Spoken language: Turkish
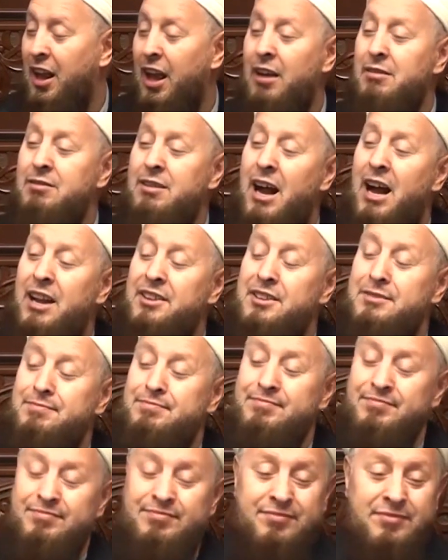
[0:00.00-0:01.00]

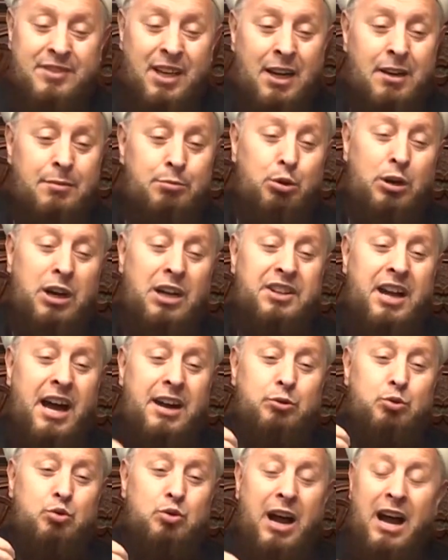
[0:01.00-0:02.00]
Evladım bu
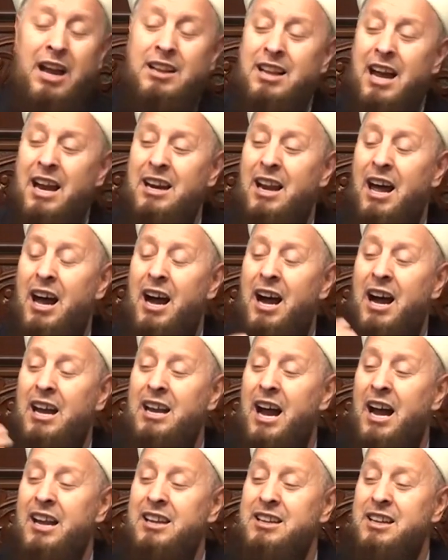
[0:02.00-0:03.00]
kadar günahlarla
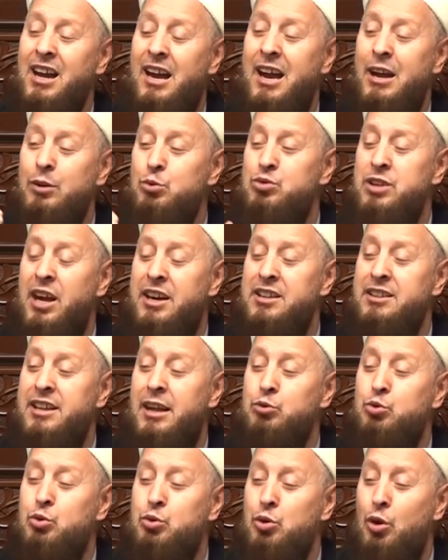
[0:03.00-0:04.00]
hala iki ayak
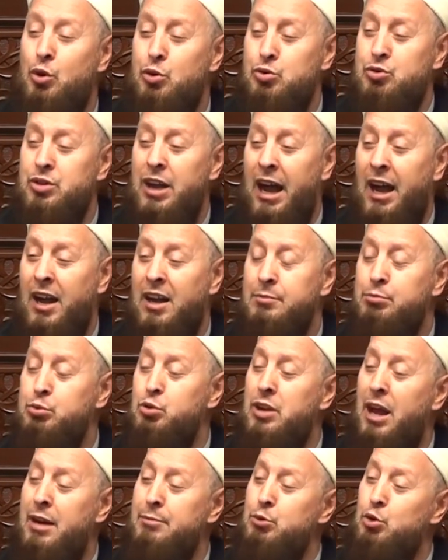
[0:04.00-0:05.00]
üzerinde duruyoruz da
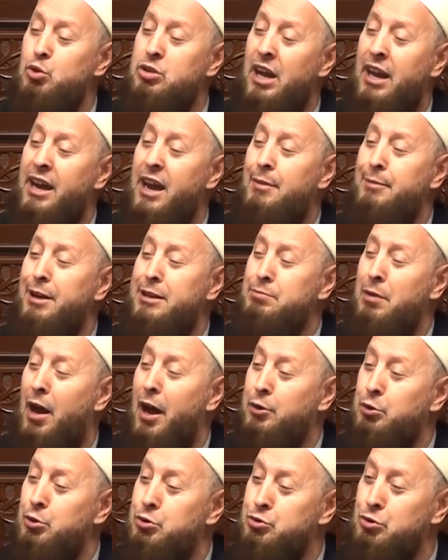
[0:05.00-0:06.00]
bundan büyük keramet mi
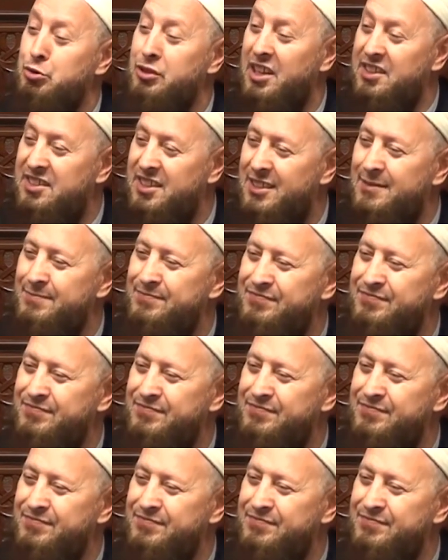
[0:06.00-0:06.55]
arıyorsun dedi.